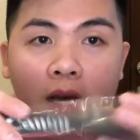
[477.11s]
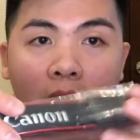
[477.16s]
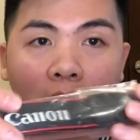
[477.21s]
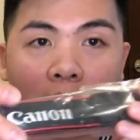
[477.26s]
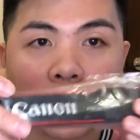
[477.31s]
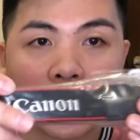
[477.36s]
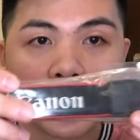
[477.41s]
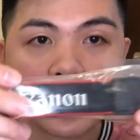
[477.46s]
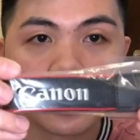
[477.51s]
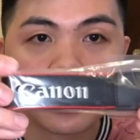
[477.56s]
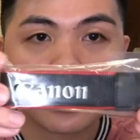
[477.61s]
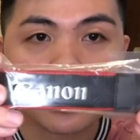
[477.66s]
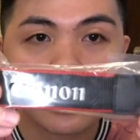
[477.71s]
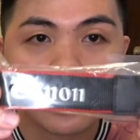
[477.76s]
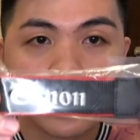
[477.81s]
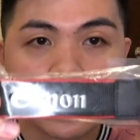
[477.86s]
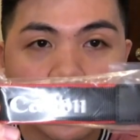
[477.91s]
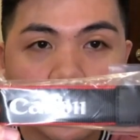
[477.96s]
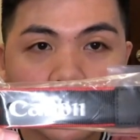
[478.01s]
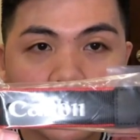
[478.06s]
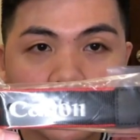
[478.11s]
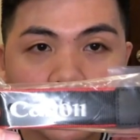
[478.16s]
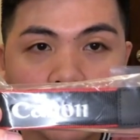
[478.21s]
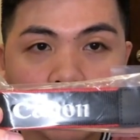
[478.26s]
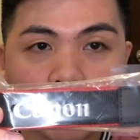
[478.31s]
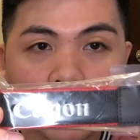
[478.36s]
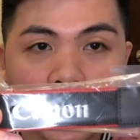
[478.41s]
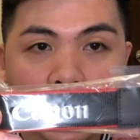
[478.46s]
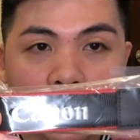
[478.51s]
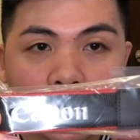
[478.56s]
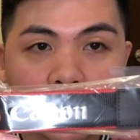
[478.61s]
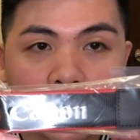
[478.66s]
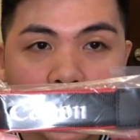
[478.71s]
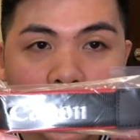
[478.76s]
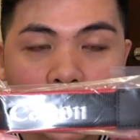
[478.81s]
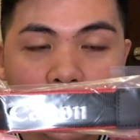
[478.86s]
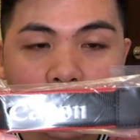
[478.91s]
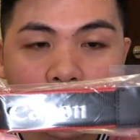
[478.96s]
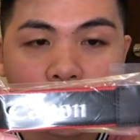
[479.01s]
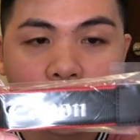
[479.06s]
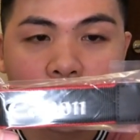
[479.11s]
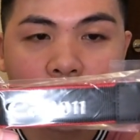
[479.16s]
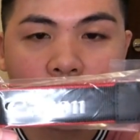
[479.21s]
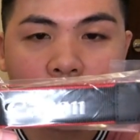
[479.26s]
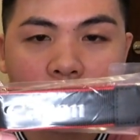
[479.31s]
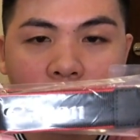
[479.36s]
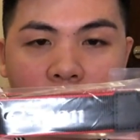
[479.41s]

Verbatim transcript: Ayan. It's the brand Canon.